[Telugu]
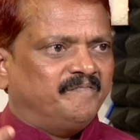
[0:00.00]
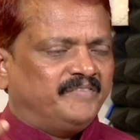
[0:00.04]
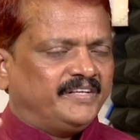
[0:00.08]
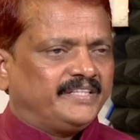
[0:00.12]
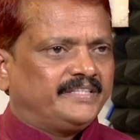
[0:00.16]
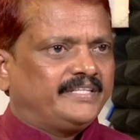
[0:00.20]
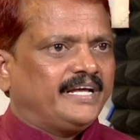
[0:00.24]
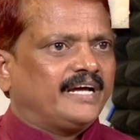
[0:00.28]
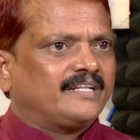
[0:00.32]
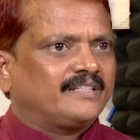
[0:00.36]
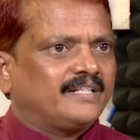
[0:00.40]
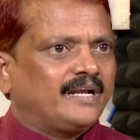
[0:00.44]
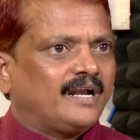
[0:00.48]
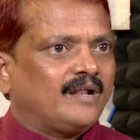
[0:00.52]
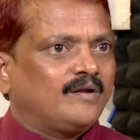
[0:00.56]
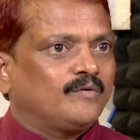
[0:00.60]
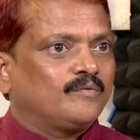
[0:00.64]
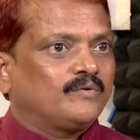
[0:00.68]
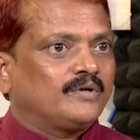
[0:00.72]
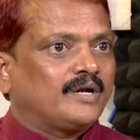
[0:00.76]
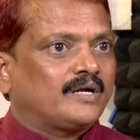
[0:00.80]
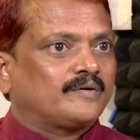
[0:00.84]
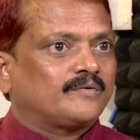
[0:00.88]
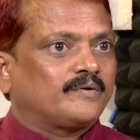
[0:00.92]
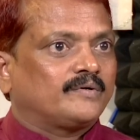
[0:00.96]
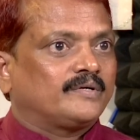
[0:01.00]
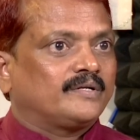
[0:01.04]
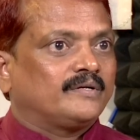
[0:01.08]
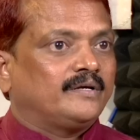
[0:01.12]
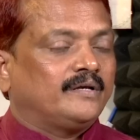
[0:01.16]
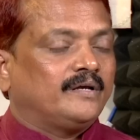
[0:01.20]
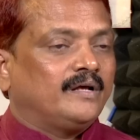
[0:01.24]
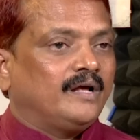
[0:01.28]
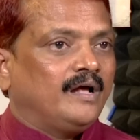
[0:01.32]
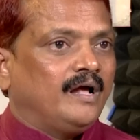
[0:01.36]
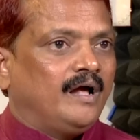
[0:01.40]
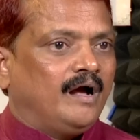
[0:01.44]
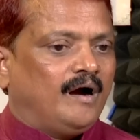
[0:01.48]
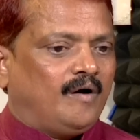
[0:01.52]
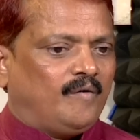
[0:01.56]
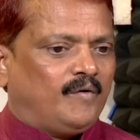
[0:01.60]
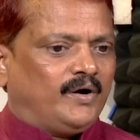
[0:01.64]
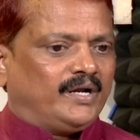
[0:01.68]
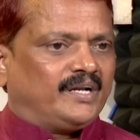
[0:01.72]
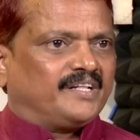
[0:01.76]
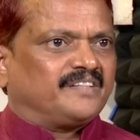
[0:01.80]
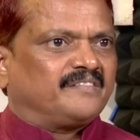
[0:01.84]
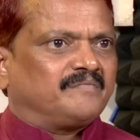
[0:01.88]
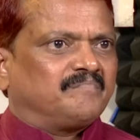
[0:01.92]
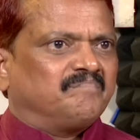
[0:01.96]
విద్యార్థులను ఉన్నటువంటి
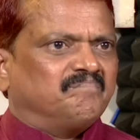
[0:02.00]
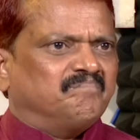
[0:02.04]
వాళ్ళ